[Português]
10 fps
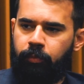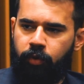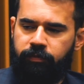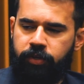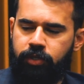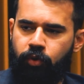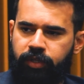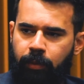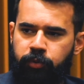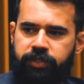para o investidor
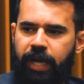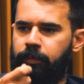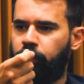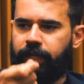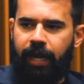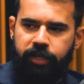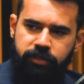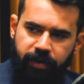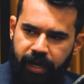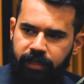que está buscando uma
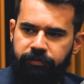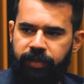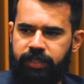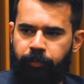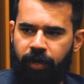alternativa à renda fixa,